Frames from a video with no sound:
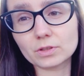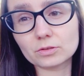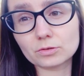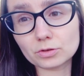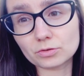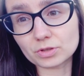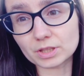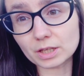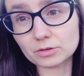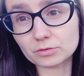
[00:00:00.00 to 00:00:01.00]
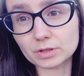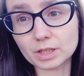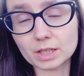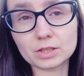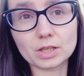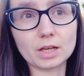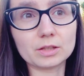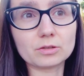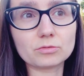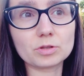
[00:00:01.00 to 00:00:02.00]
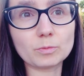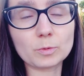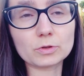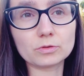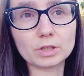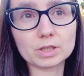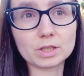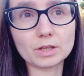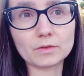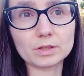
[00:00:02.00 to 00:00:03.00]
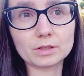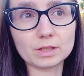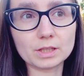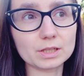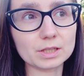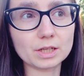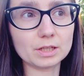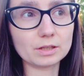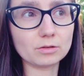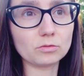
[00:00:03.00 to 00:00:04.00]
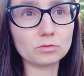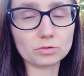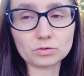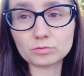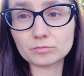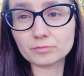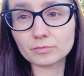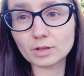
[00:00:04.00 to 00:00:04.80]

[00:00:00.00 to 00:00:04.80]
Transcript: ktoś już zaczął zajęcie, a niektórzy po prostu jeszcze nawet nie zaczęli tego kursu.